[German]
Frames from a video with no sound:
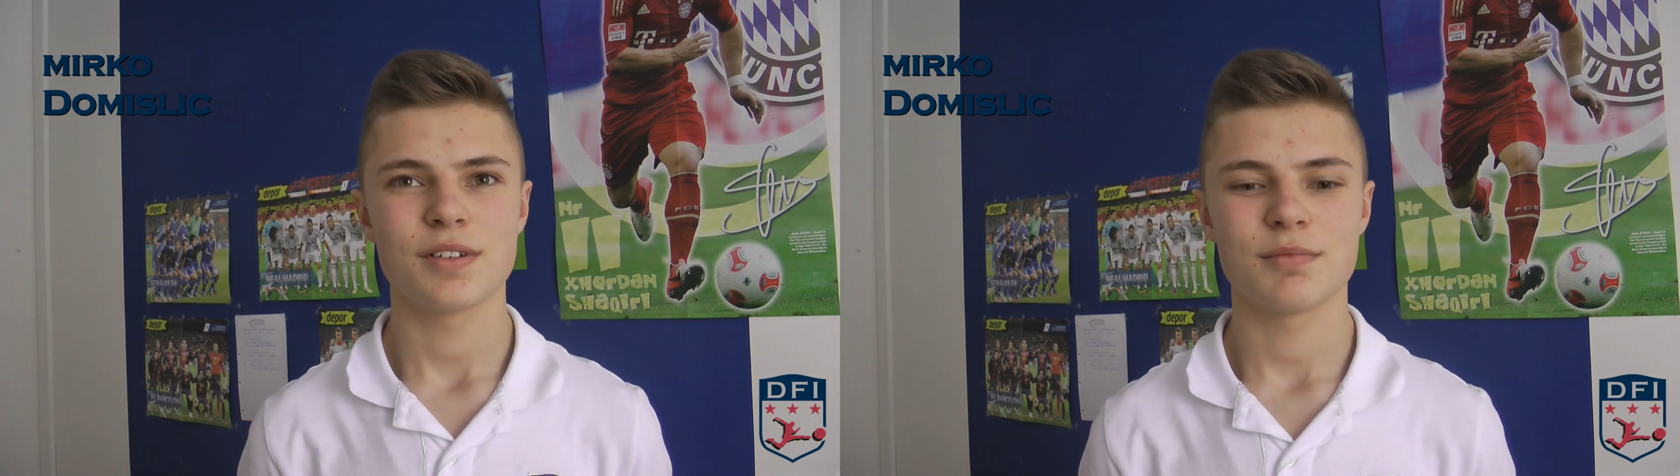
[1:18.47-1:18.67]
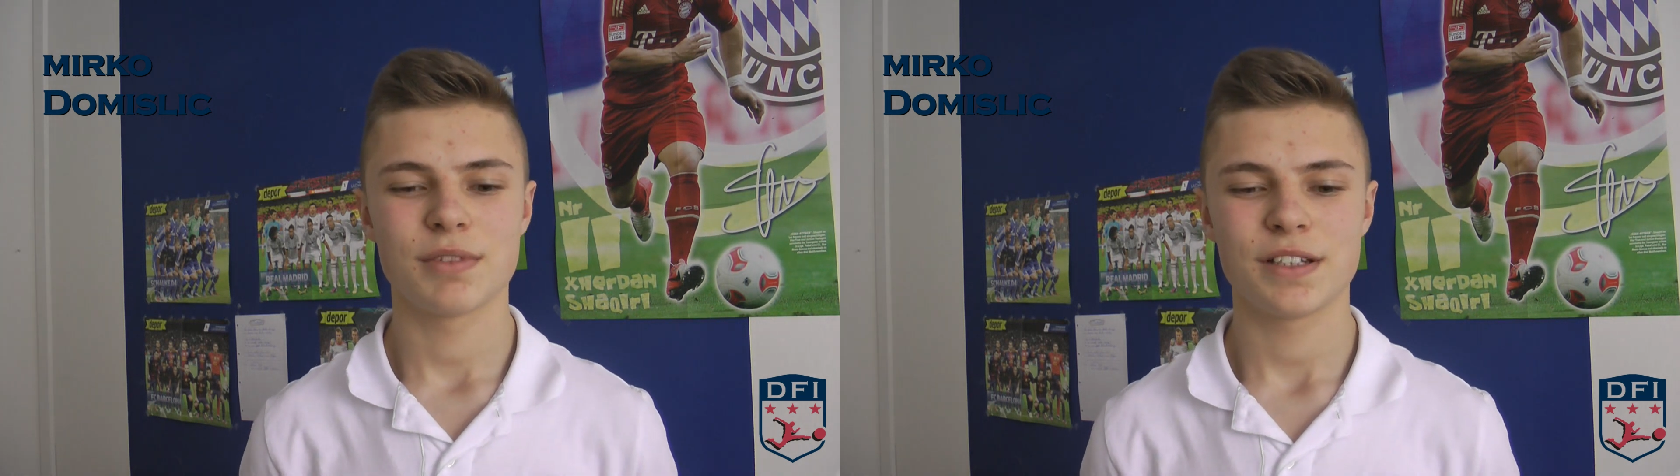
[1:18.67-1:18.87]

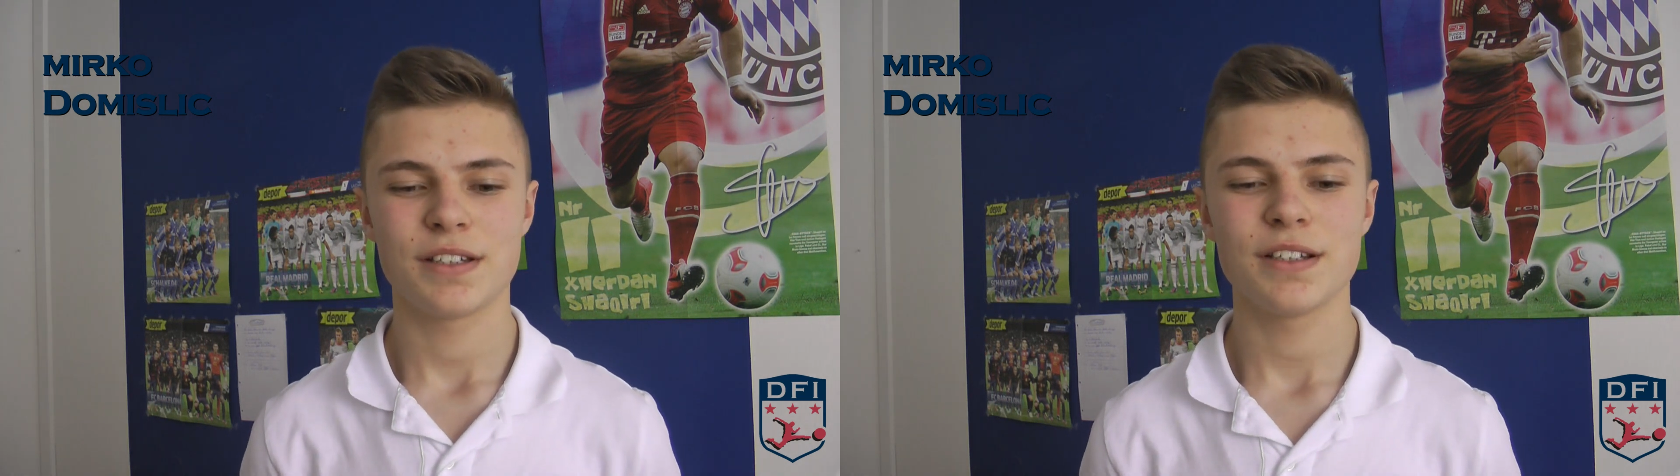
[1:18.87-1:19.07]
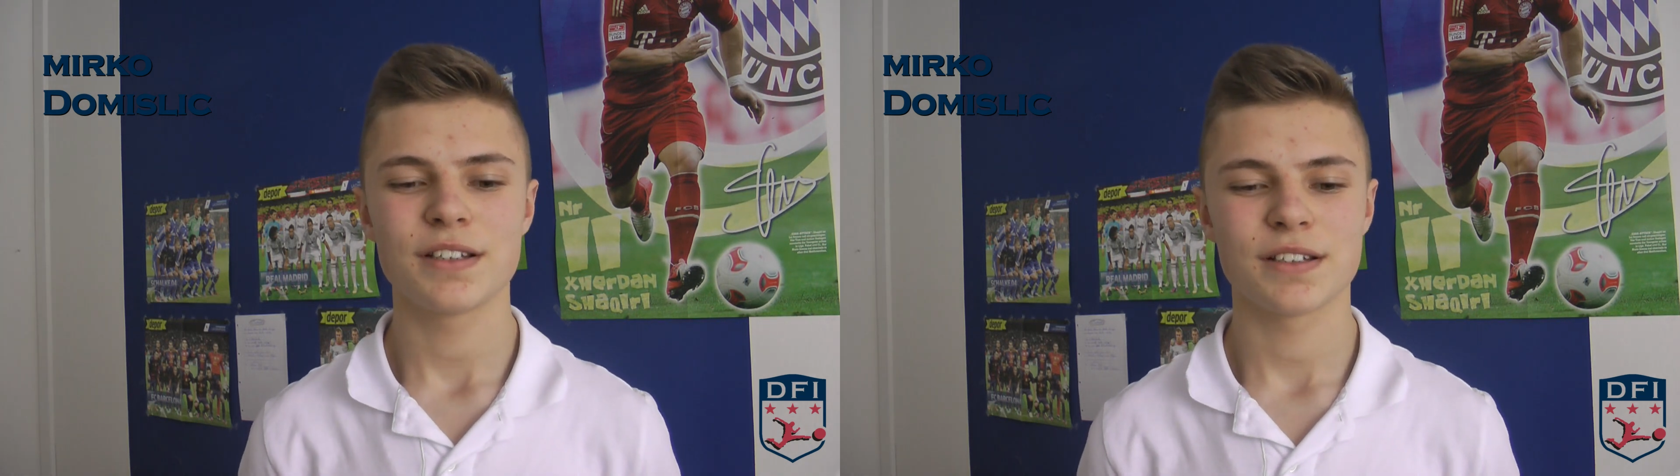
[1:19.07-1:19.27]
meine
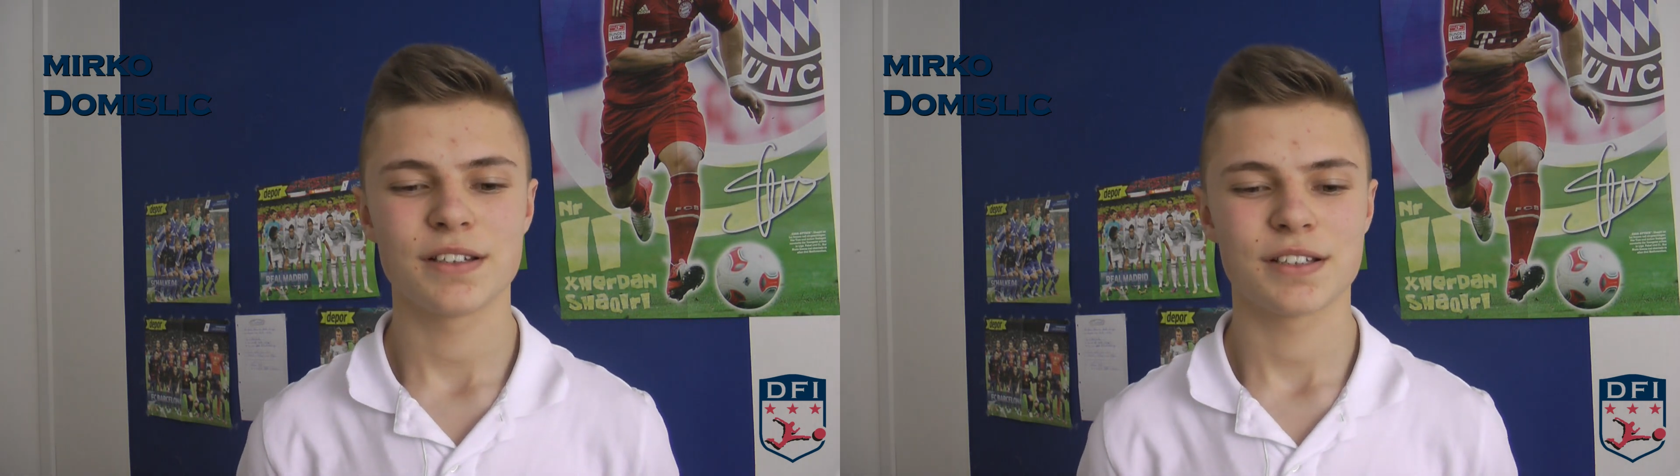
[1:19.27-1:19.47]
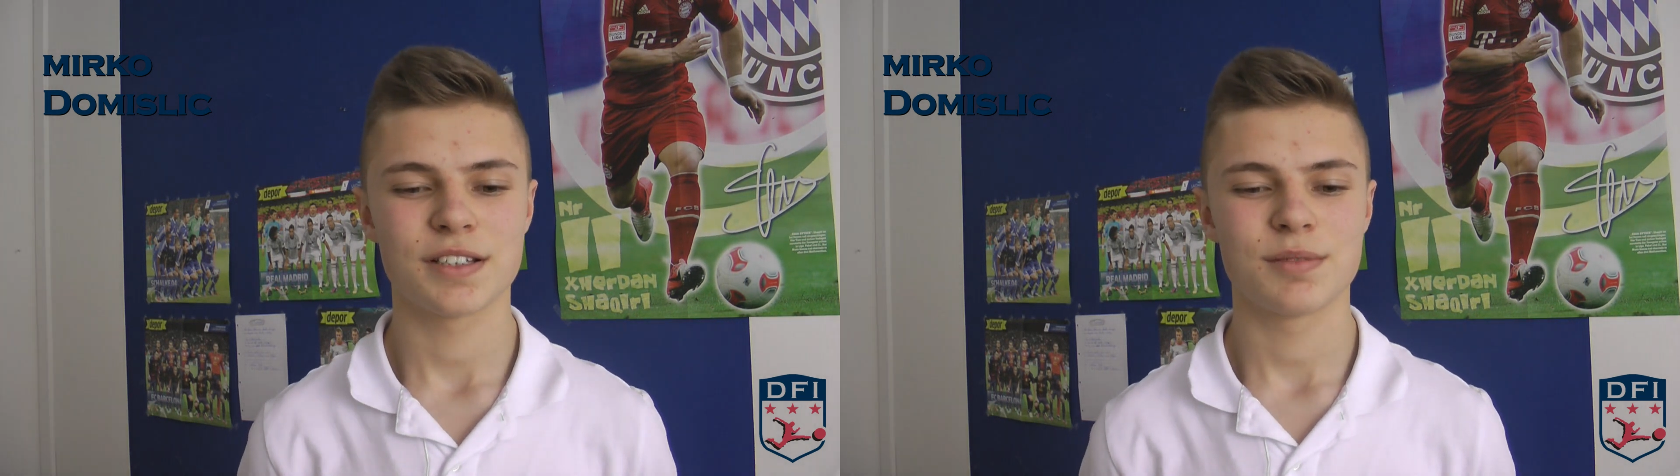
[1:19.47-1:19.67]
Ziele sind,
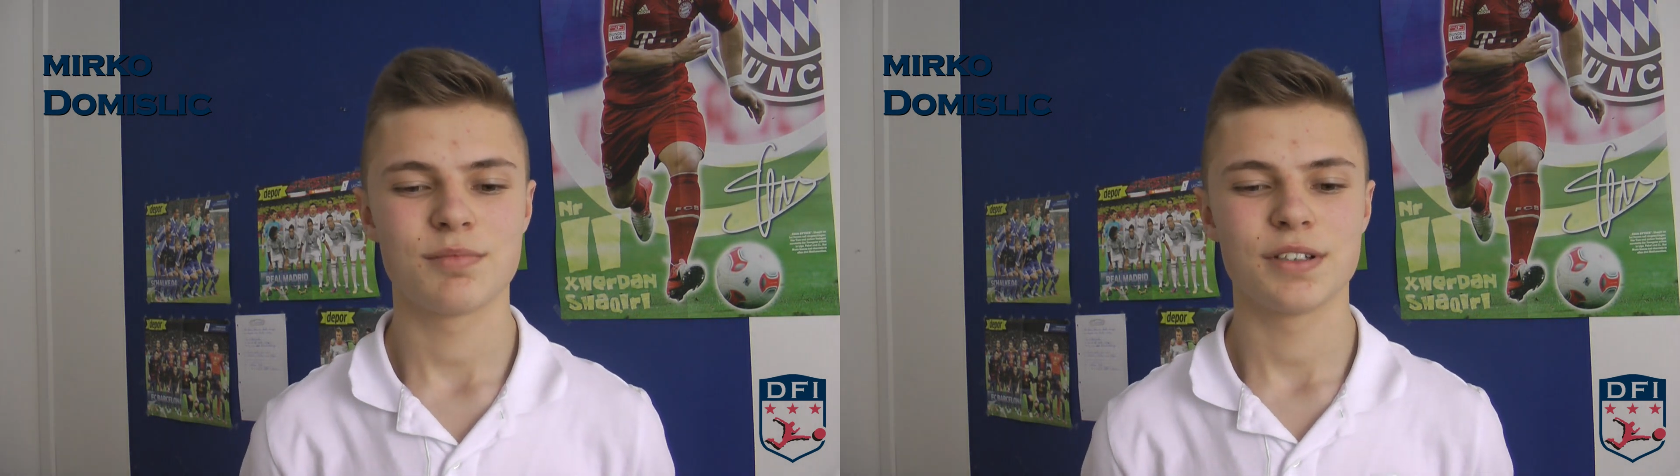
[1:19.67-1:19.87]
dass ich